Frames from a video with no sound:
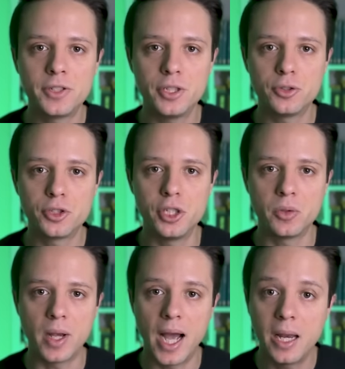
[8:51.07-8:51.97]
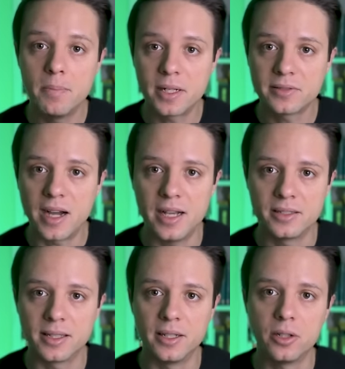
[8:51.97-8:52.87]
1905 Albert
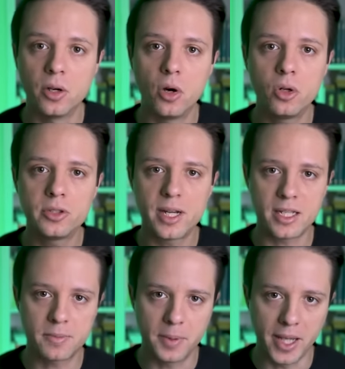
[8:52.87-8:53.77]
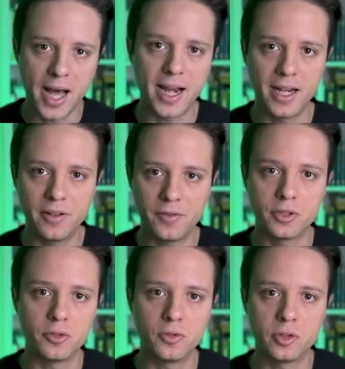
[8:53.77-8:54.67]
Einstein, oltre a spiegare
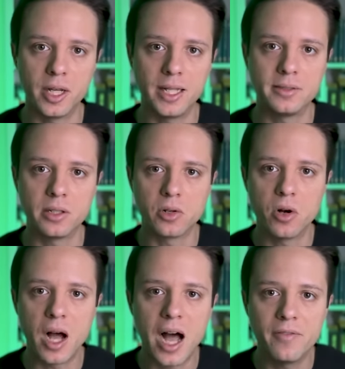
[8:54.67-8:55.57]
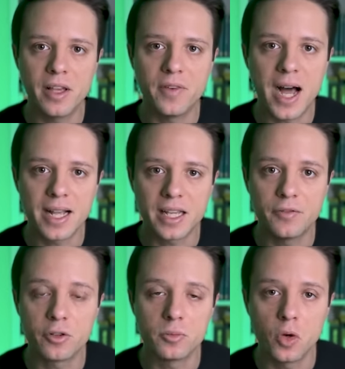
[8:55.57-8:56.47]
l'effetto fotoelettrico, aveva anche